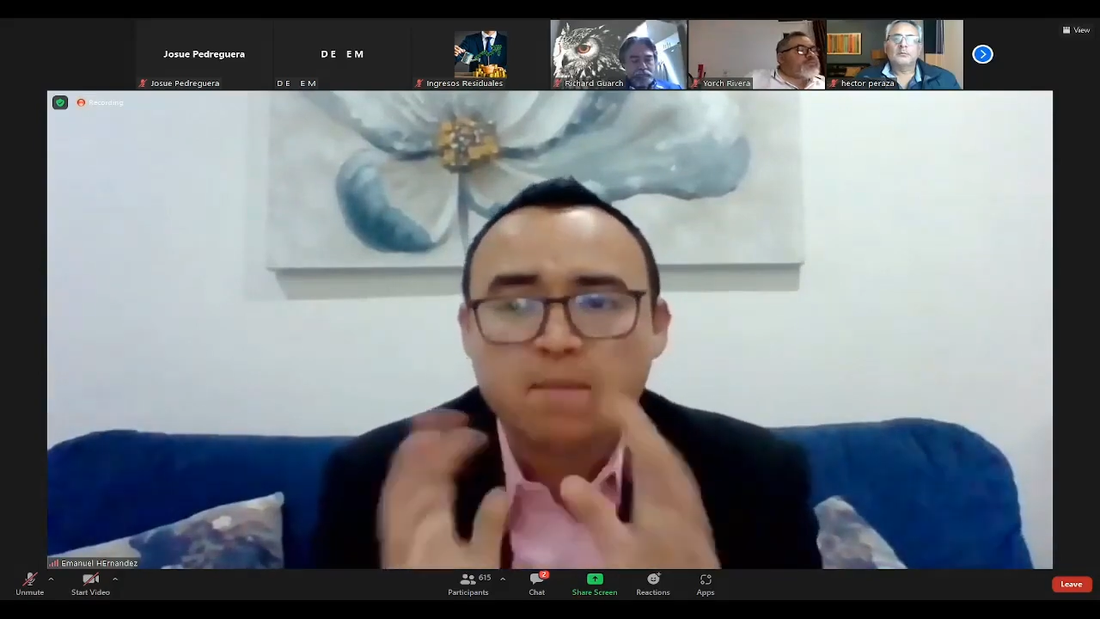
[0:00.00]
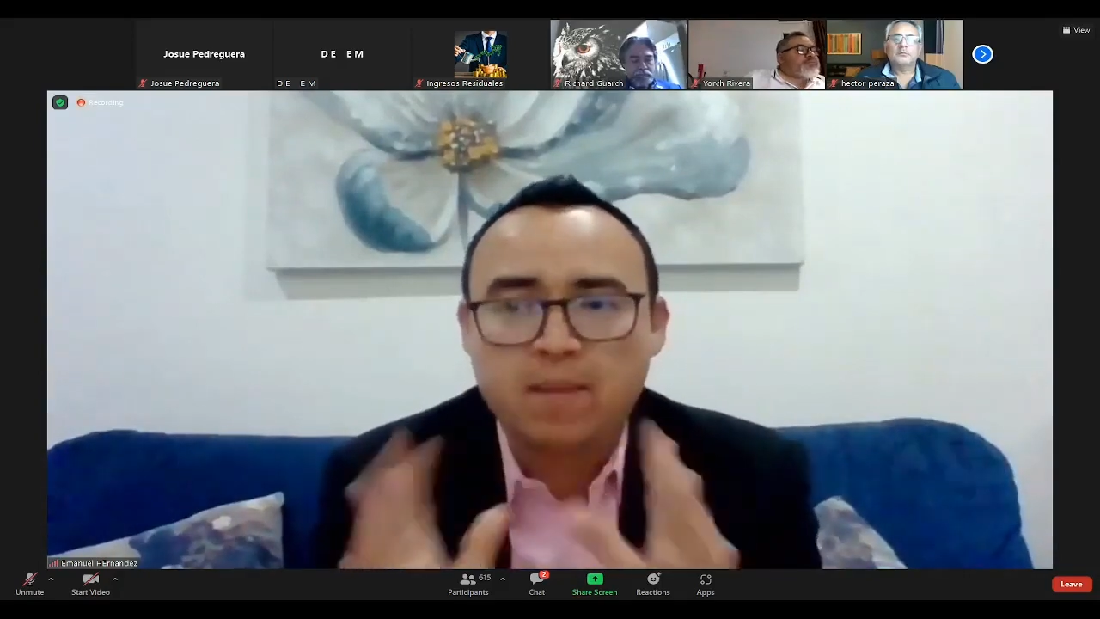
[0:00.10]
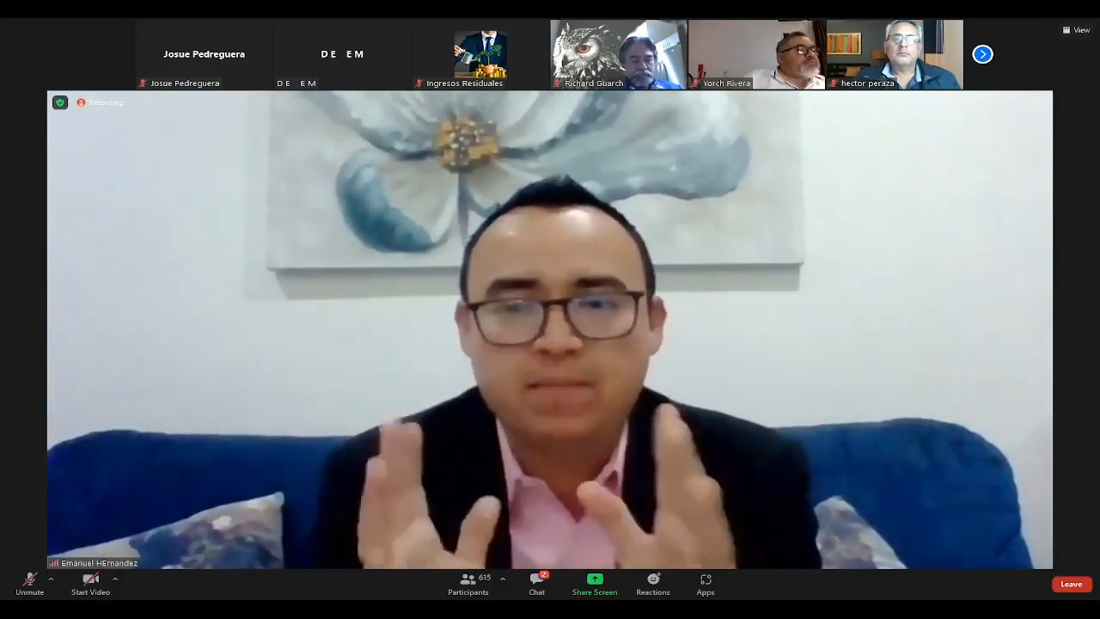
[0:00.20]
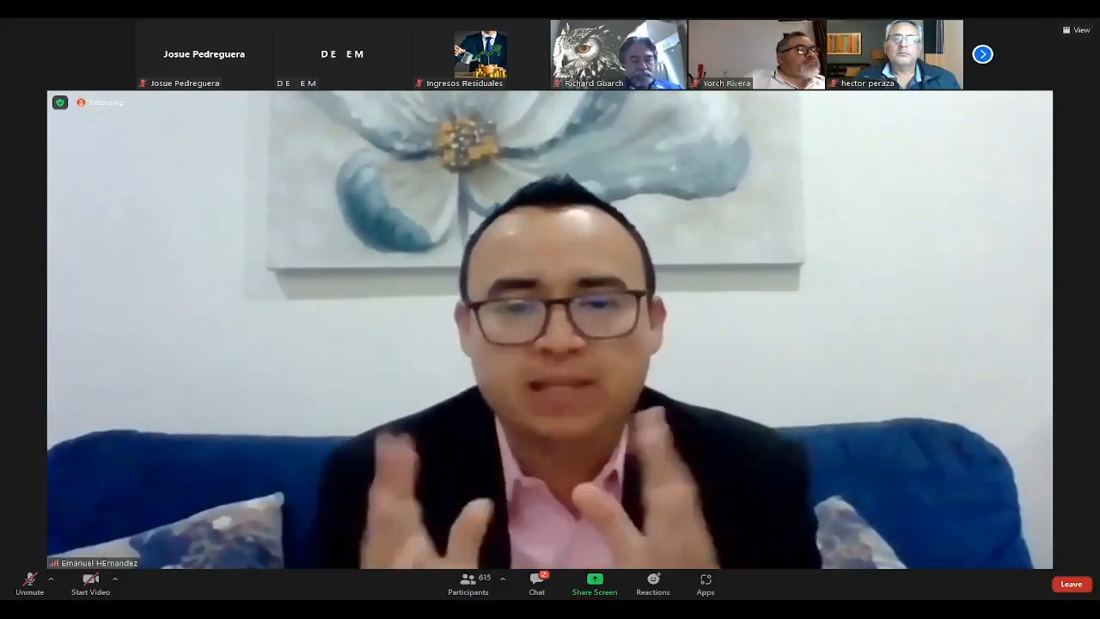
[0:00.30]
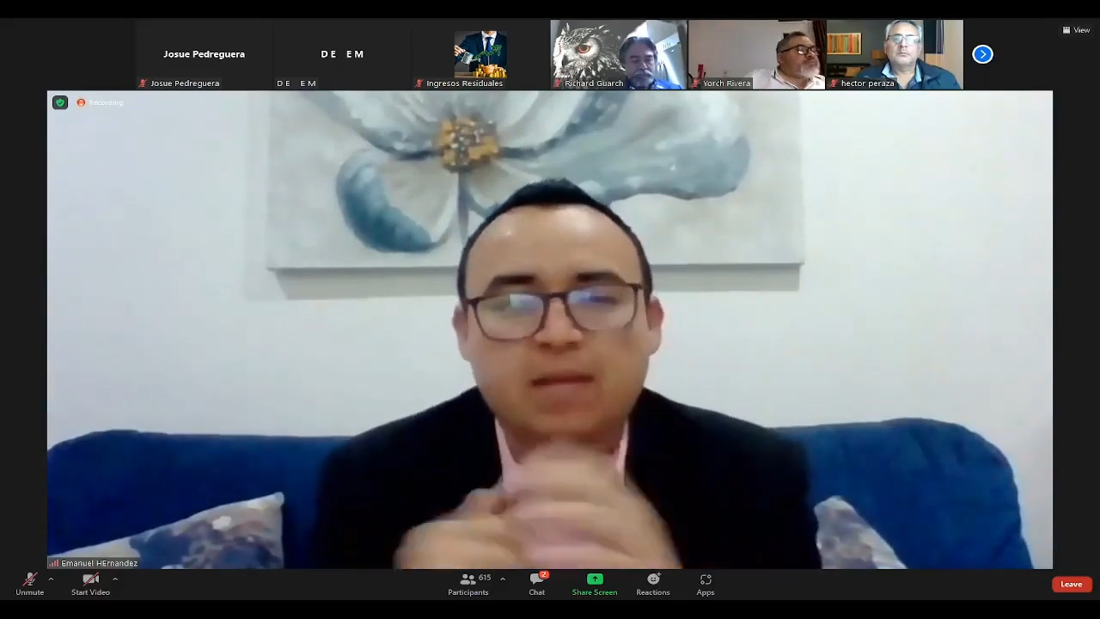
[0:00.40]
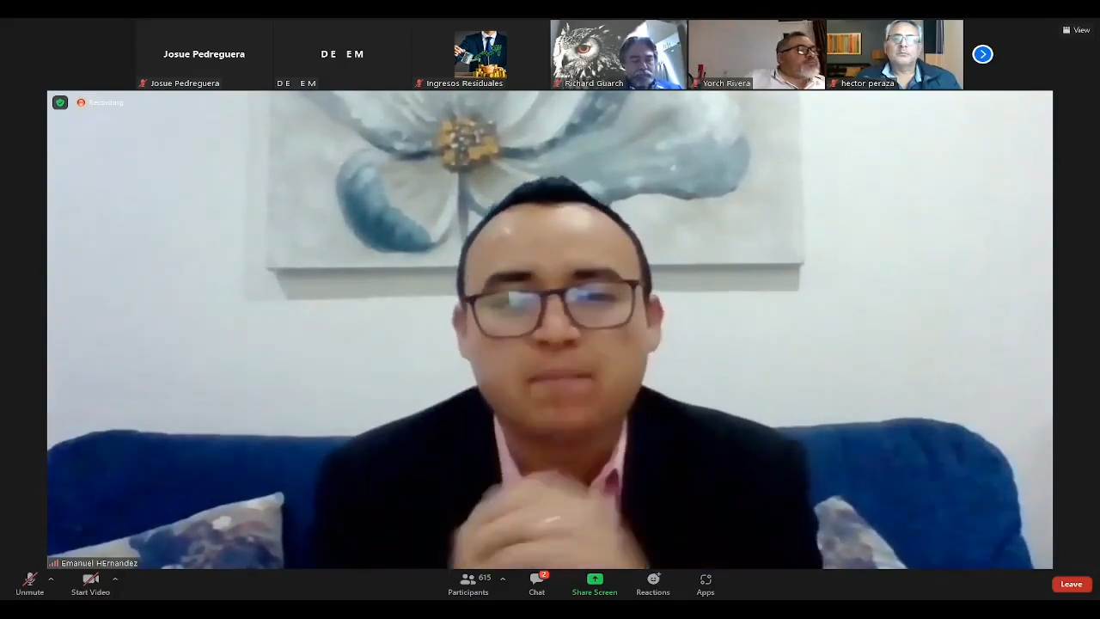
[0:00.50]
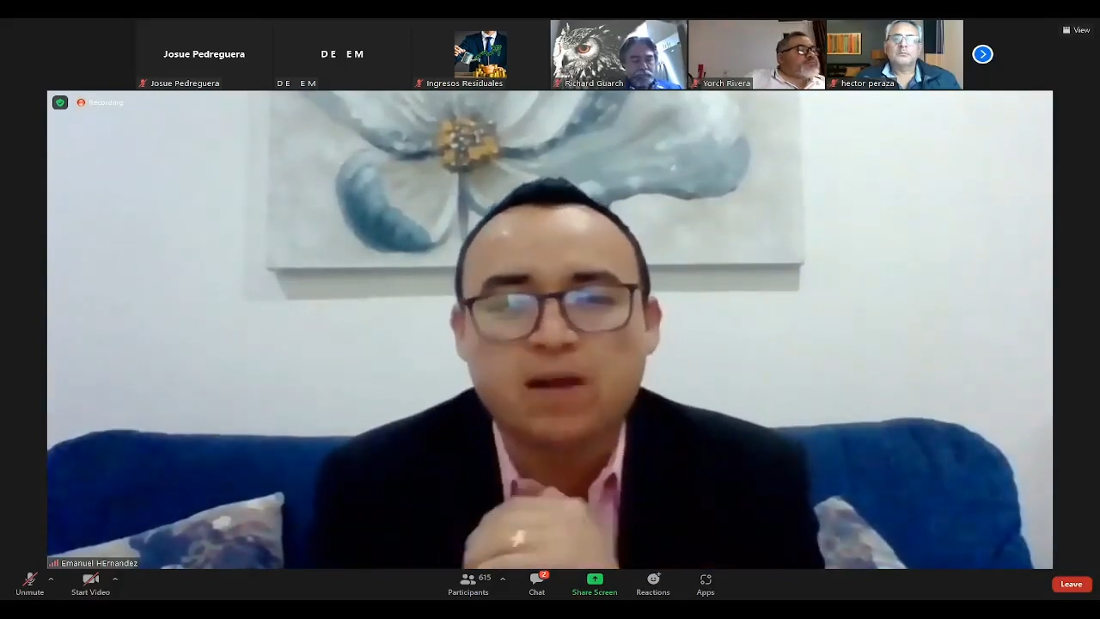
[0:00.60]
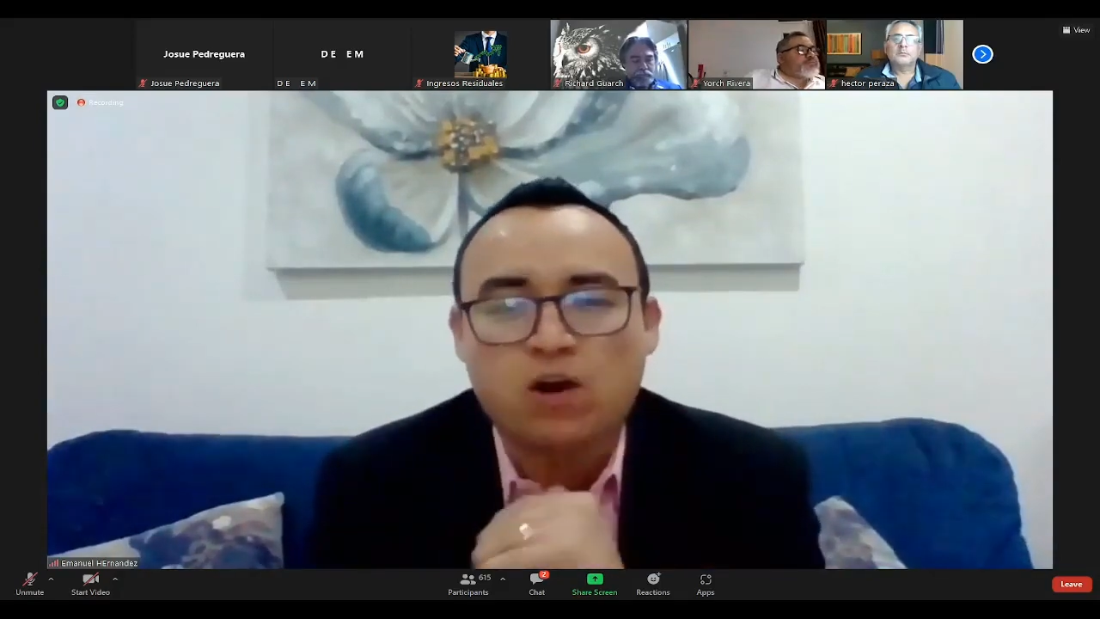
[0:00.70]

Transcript: Permítanme